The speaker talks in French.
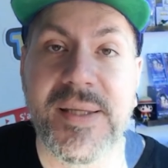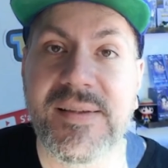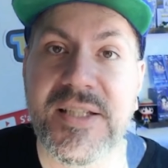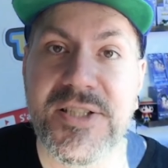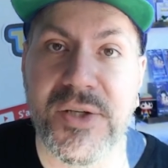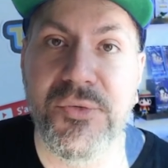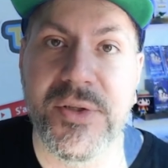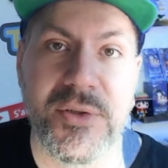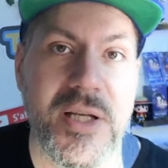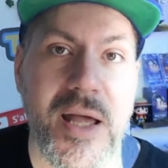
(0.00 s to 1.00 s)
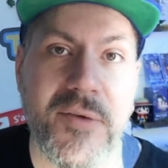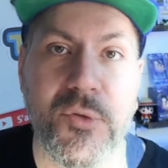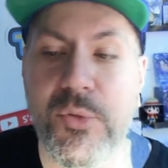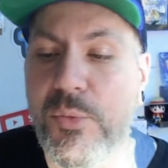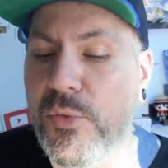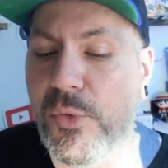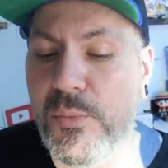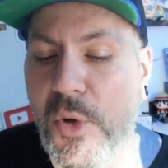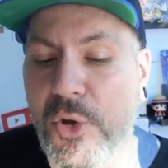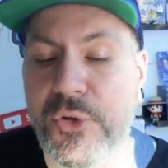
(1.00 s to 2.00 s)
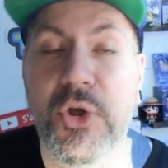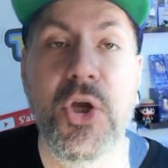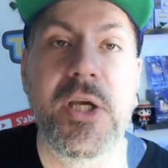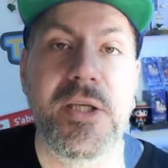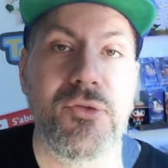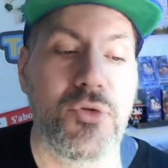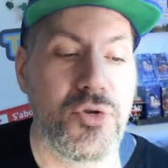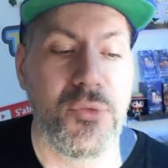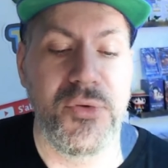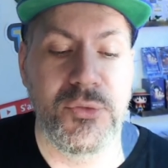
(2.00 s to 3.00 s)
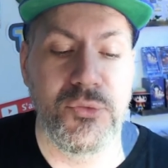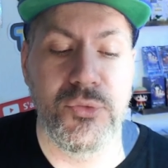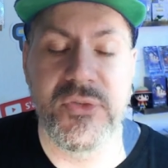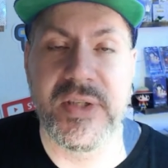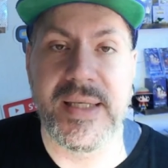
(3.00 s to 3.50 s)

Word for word: parce qu'à chaque fois dans les lives, on me demande Qu'est-ce que je fais de toutes ces